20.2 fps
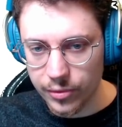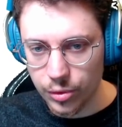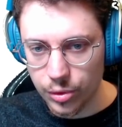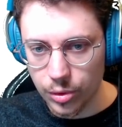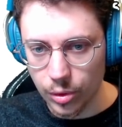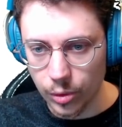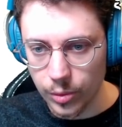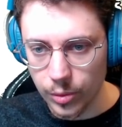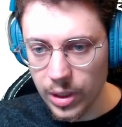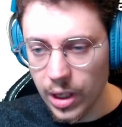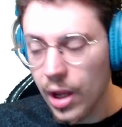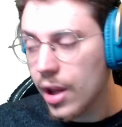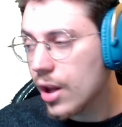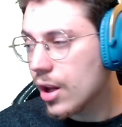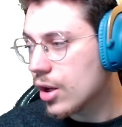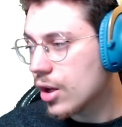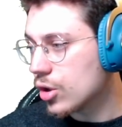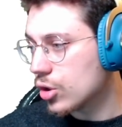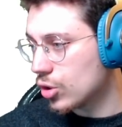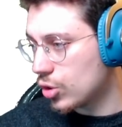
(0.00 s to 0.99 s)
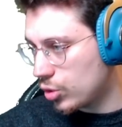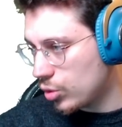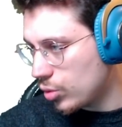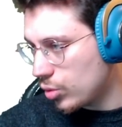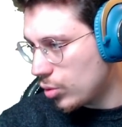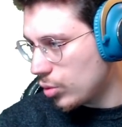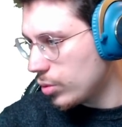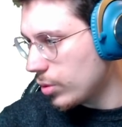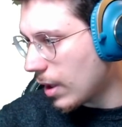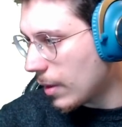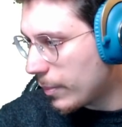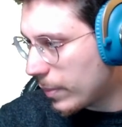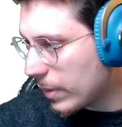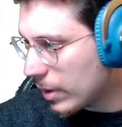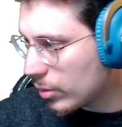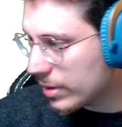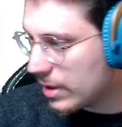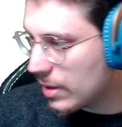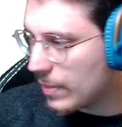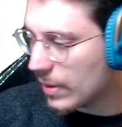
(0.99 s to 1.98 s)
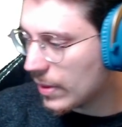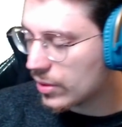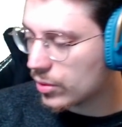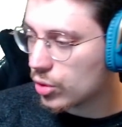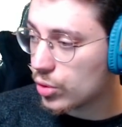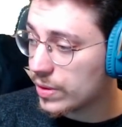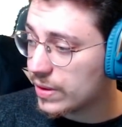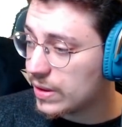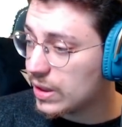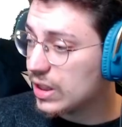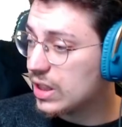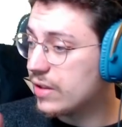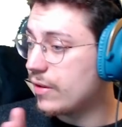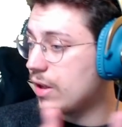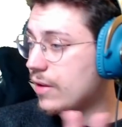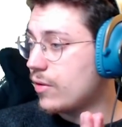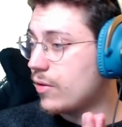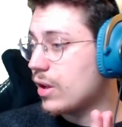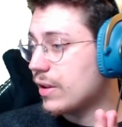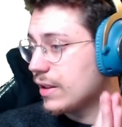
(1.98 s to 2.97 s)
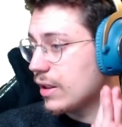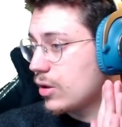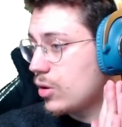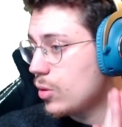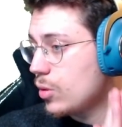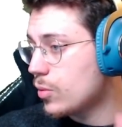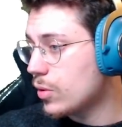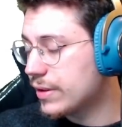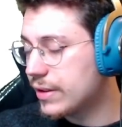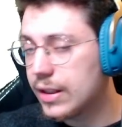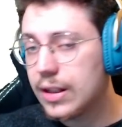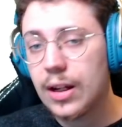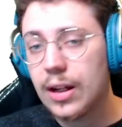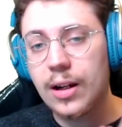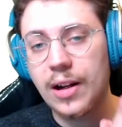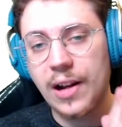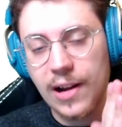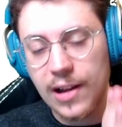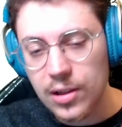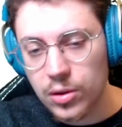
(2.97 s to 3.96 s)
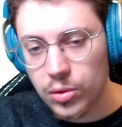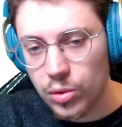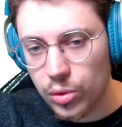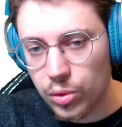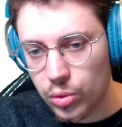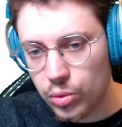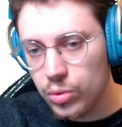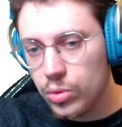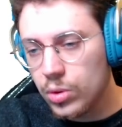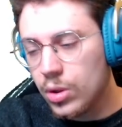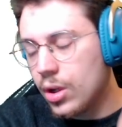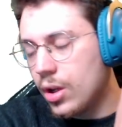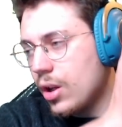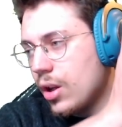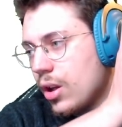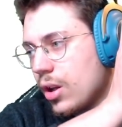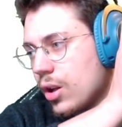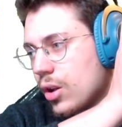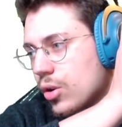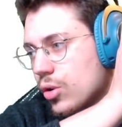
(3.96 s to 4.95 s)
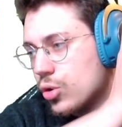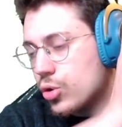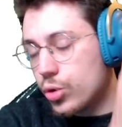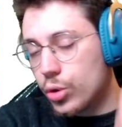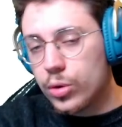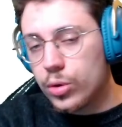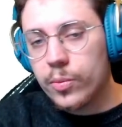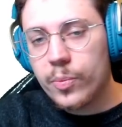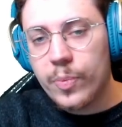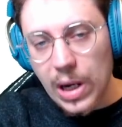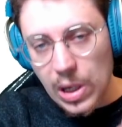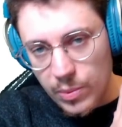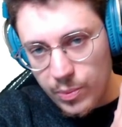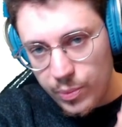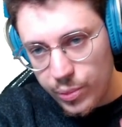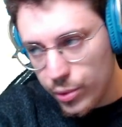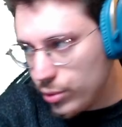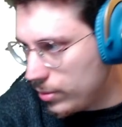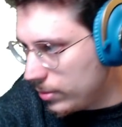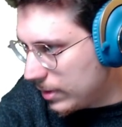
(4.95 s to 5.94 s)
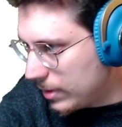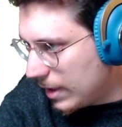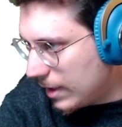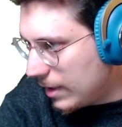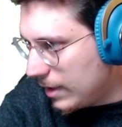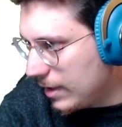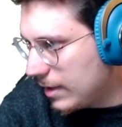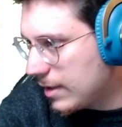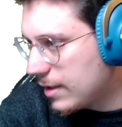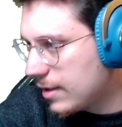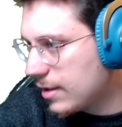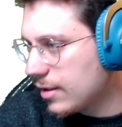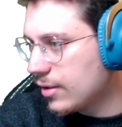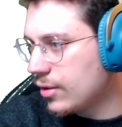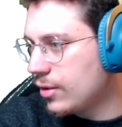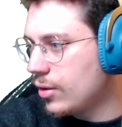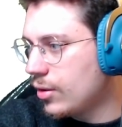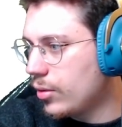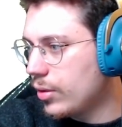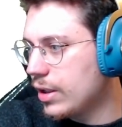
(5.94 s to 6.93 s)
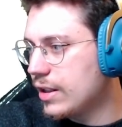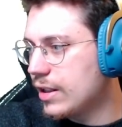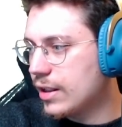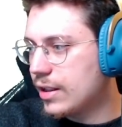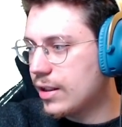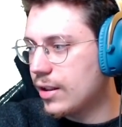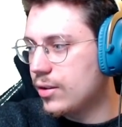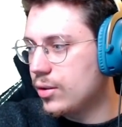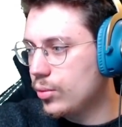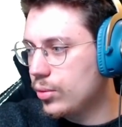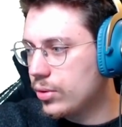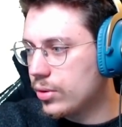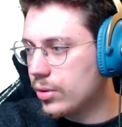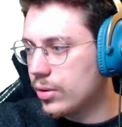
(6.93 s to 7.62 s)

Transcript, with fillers: sur lui. Je le rappelle aussi parce que je sais qu'il va y avoir des commentaires là-dessus. Je ne parle plus des leaks dans les NECA News,